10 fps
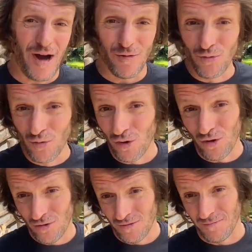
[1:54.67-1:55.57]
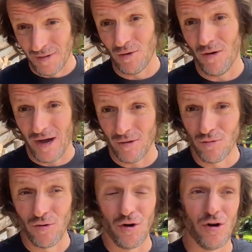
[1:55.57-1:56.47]
auguro, me lo
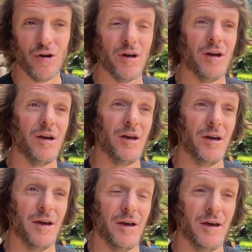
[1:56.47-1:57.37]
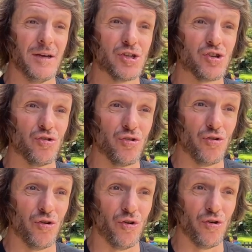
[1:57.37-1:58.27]
auguro. Eh,
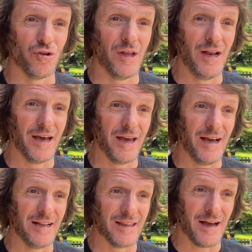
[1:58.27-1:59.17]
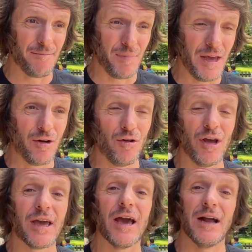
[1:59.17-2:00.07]
sono delle realtà
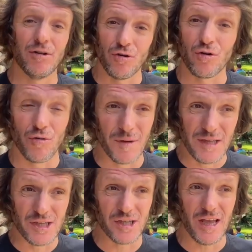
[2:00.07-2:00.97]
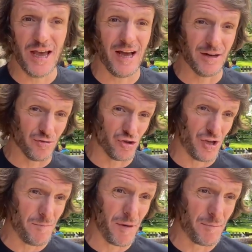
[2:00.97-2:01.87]
piccole che hanno, come dici te, hanno
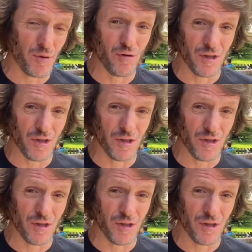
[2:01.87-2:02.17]
sempre più